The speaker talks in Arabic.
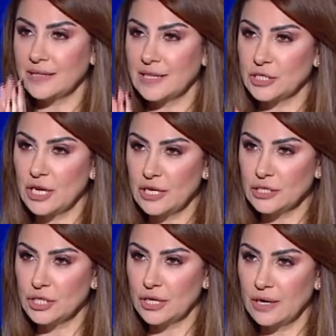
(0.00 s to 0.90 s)
تتجلى
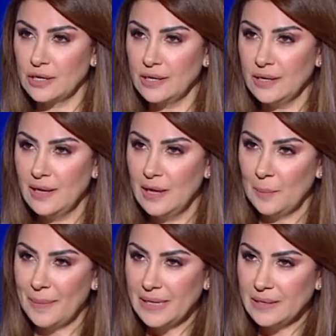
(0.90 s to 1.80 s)
الشراكه
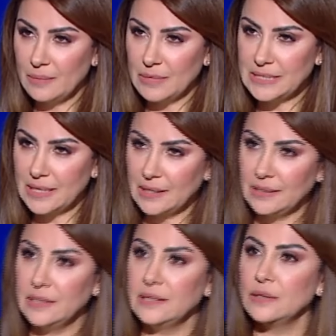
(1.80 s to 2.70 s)
بين المسيحيين برجع
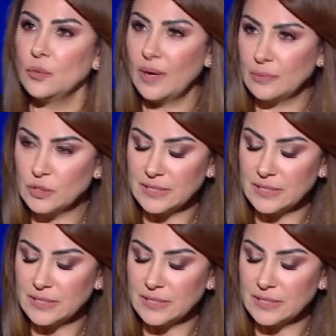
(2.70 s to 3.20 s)
بقول لك بالاراء